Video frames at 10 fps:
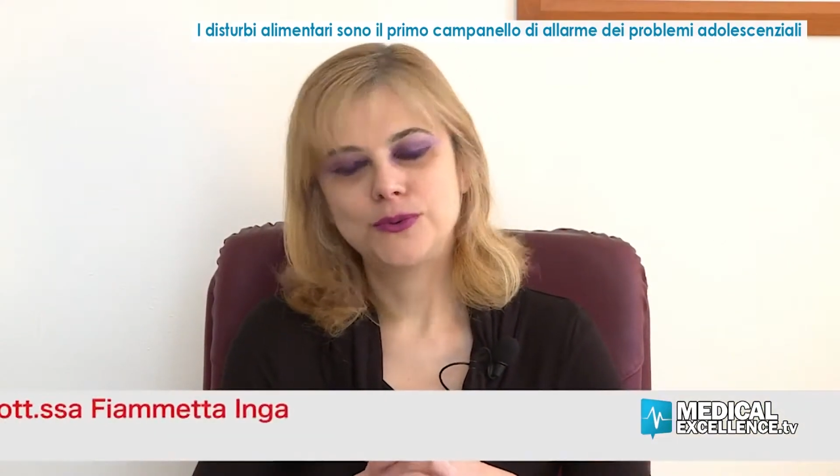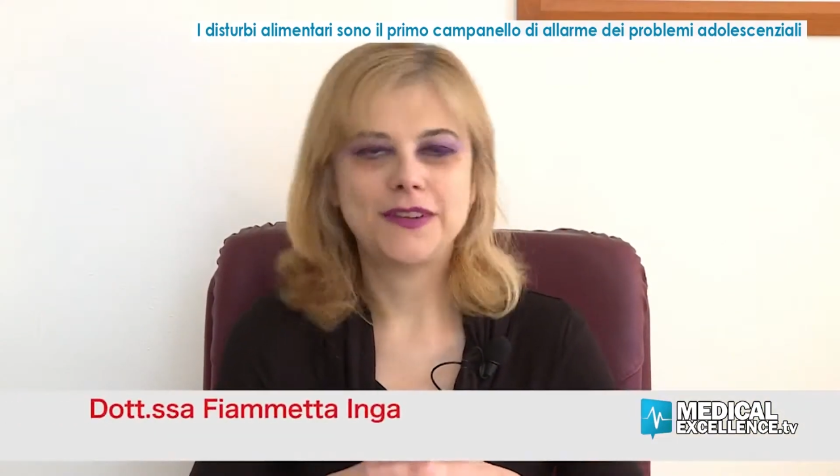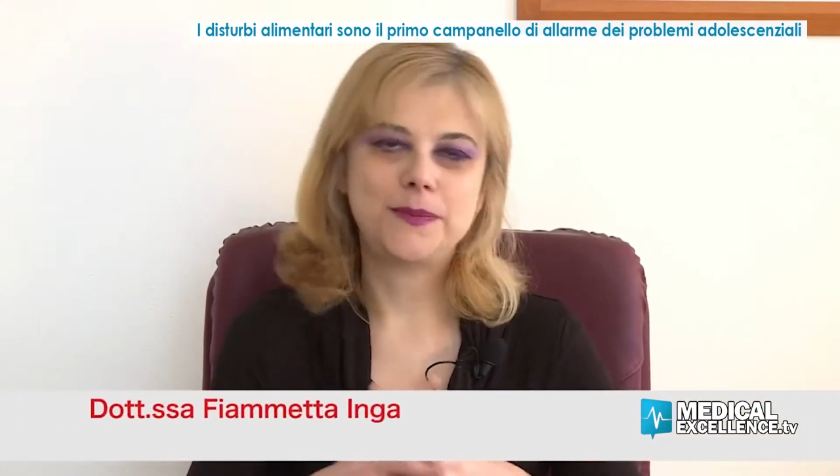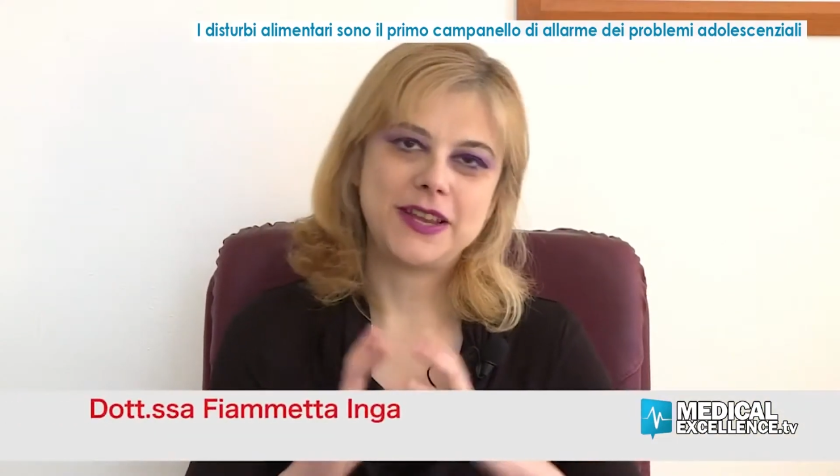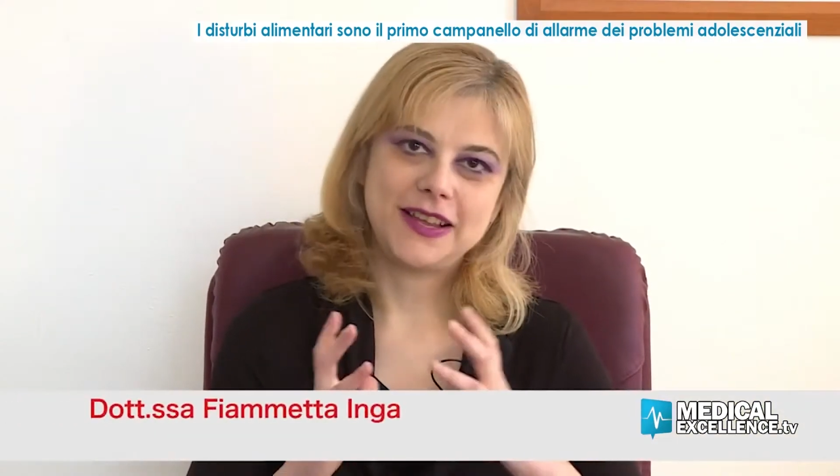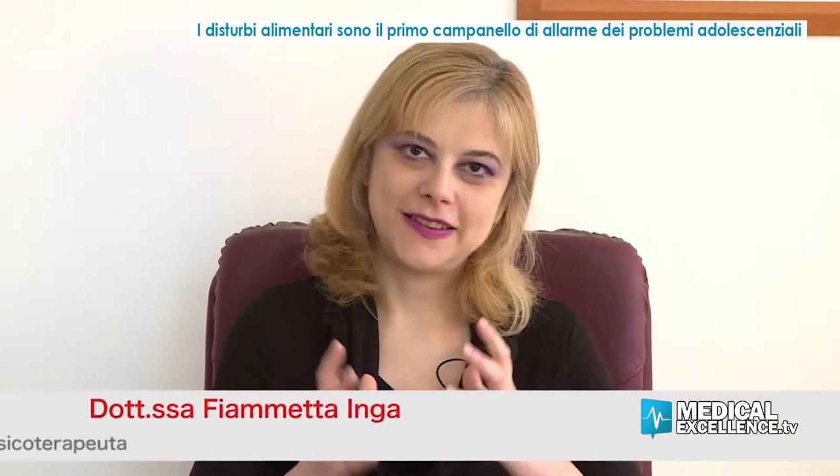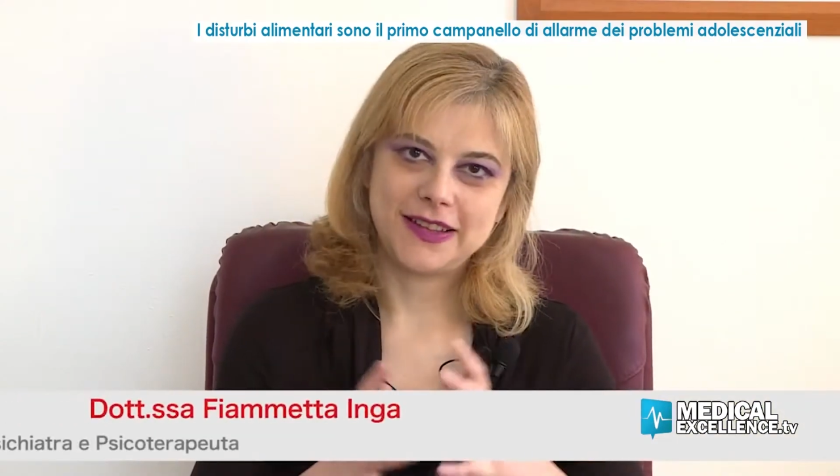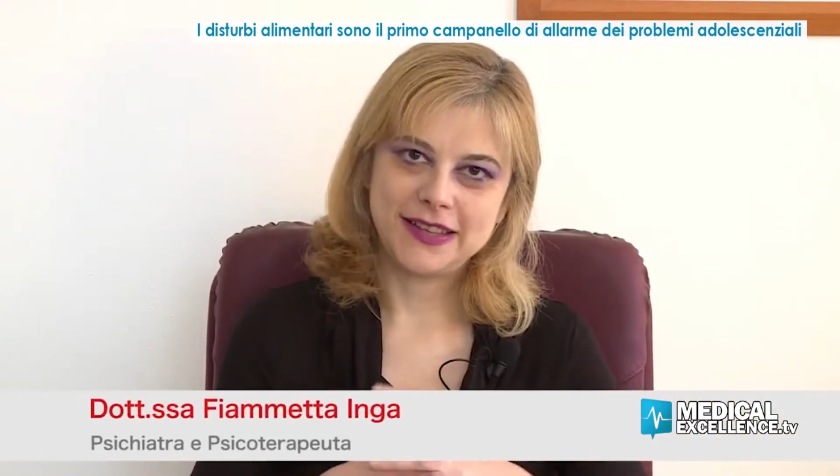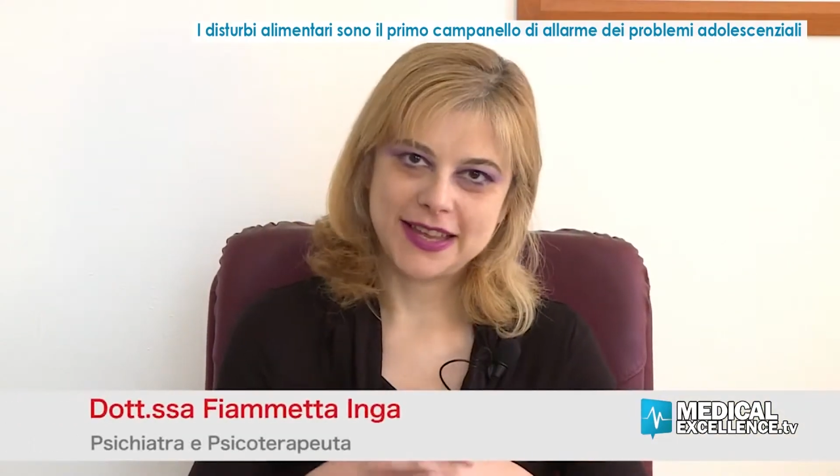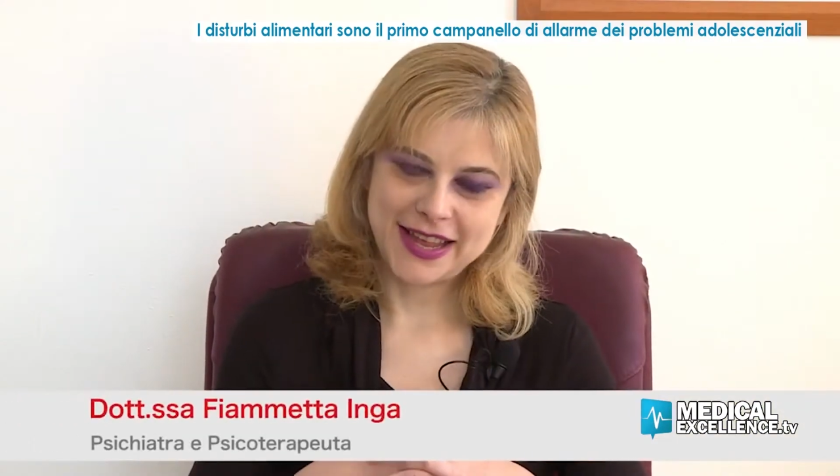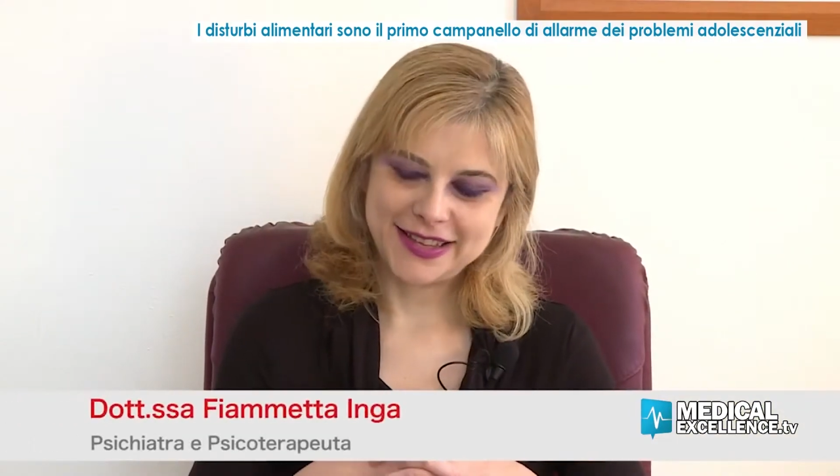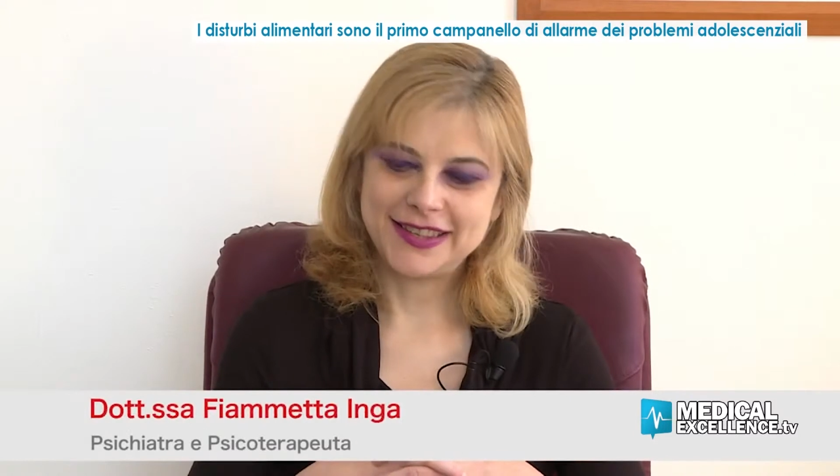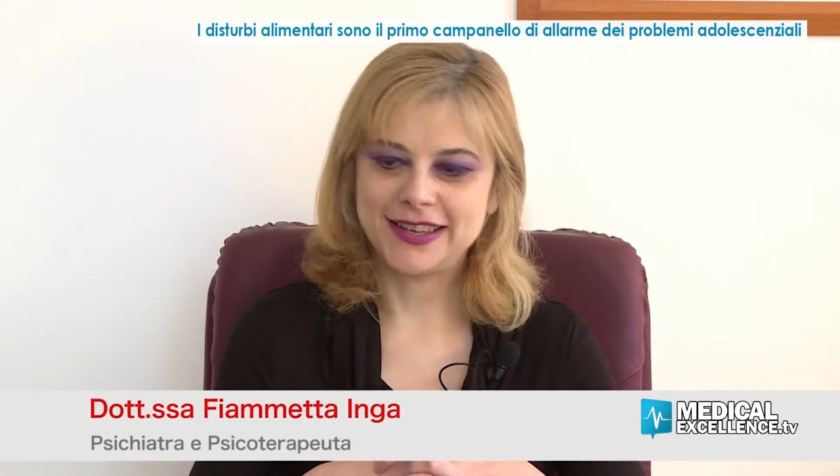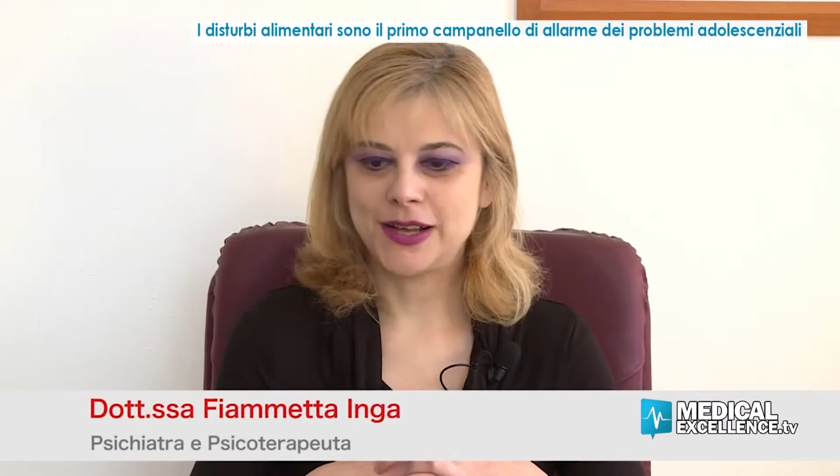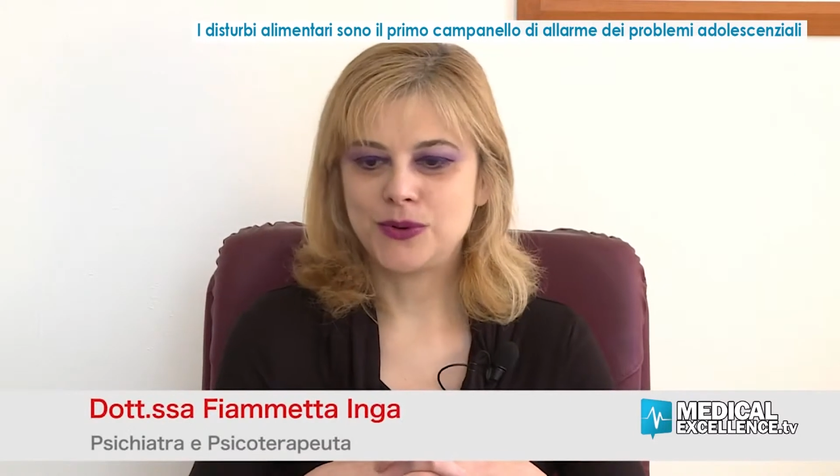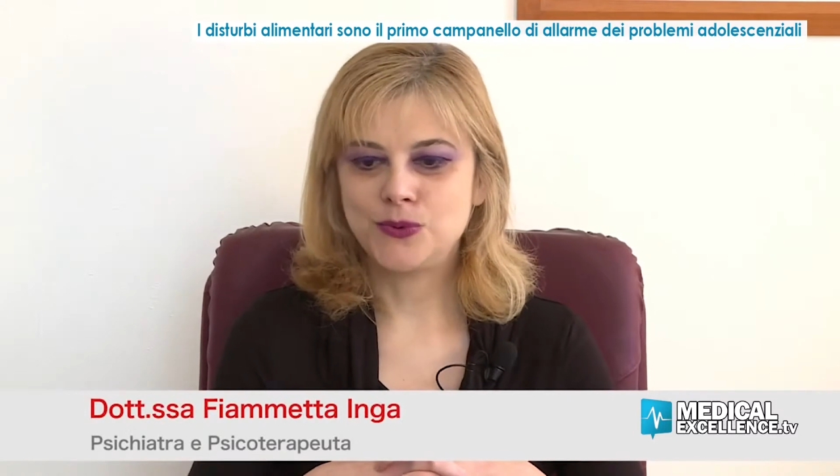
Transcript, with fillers: un'esperienza diretta,